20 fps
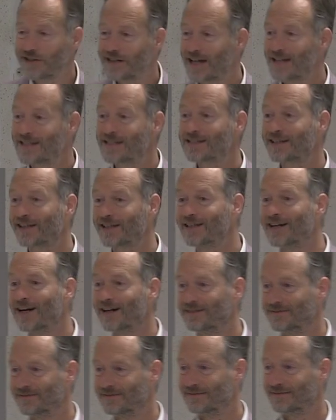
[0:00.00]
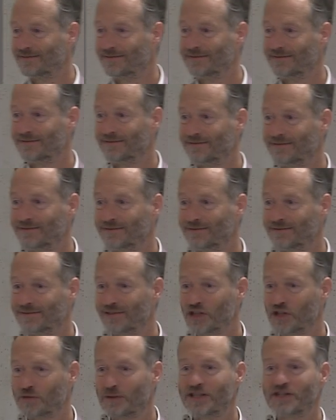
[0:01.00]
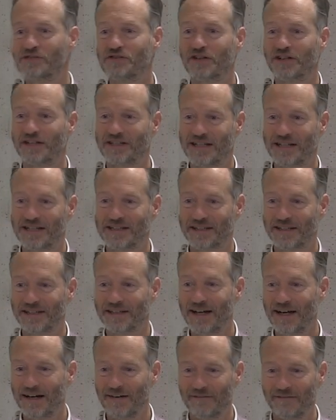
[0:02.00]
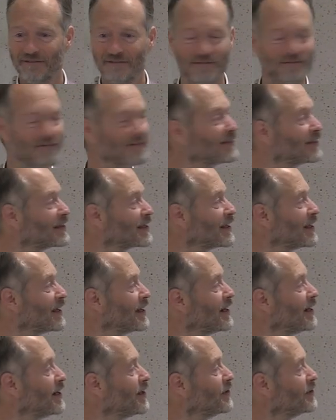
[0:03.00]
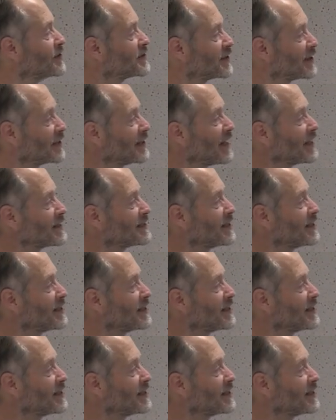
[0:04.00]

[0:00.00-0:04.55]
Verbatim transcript: il y a striga. Je ne sais pas si vous connaissez le striga. Le striga,